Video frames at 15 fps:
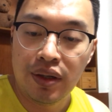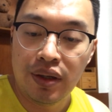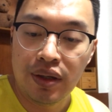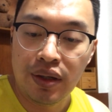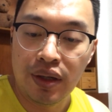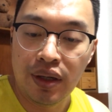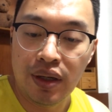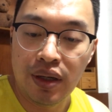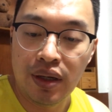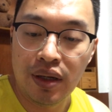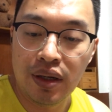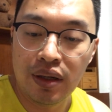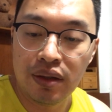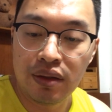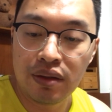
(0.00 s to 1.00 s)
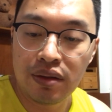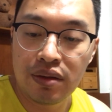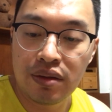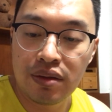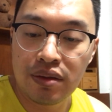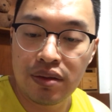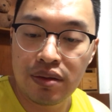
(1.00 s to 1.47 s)
呃，
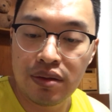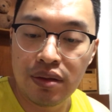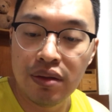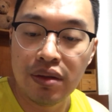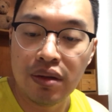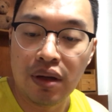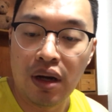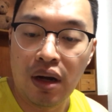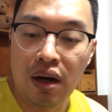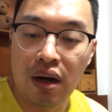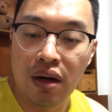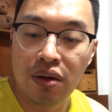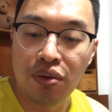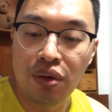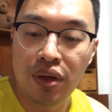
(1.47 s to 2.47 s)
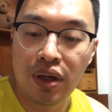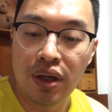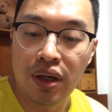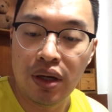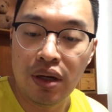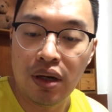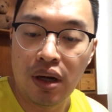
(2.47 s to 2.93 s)
自二
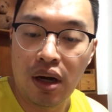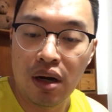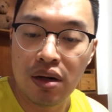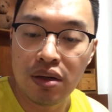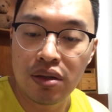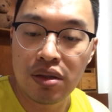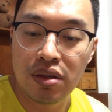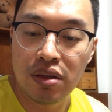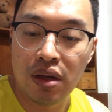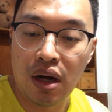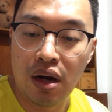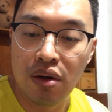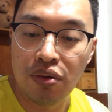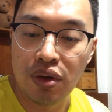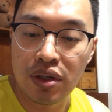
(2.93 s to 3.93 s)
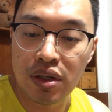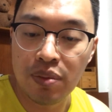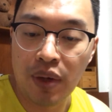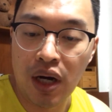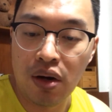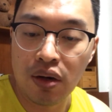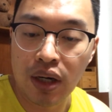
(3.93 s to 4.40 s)
月二自二月十
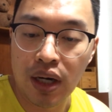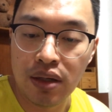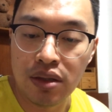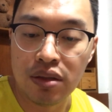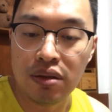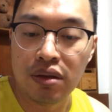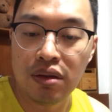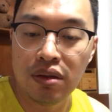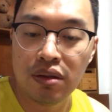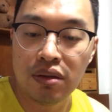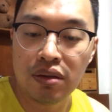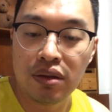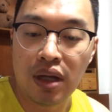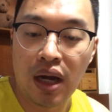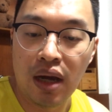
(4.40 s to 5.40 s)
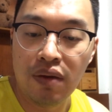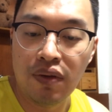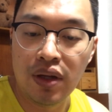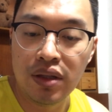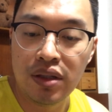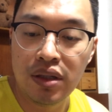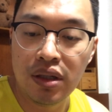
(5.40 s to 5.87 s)
八号开始，台
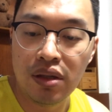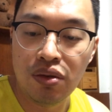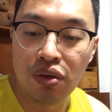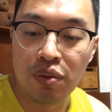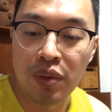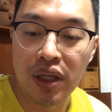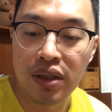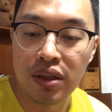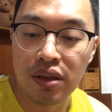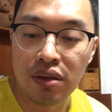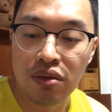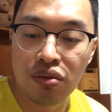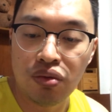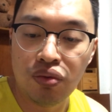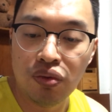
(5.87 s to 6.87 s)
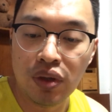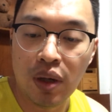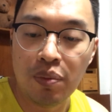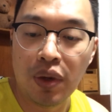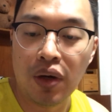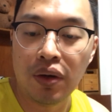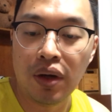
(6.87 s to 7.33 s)
湾亲绿媒体突然
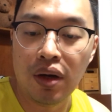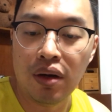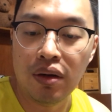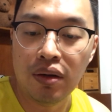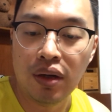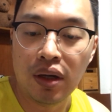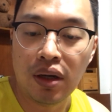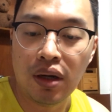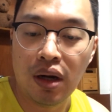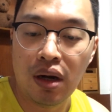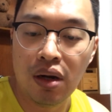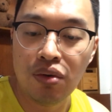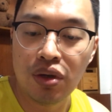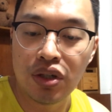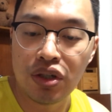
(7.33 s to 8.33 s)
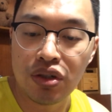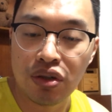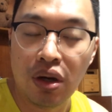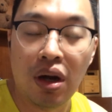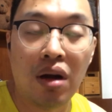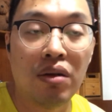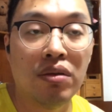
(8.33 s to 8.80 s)
爆料，啊，二月十
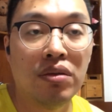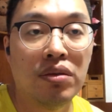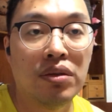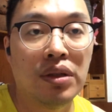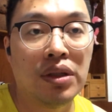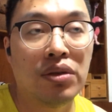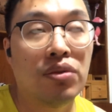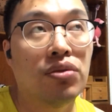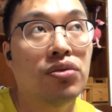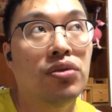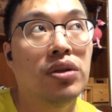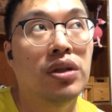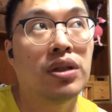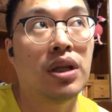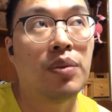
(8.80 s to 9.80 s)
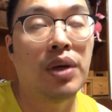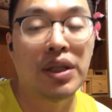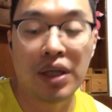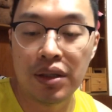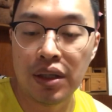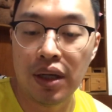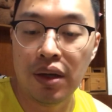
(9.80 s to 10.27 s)
号，也就是说大半
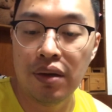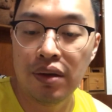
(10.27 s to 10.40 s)
年前，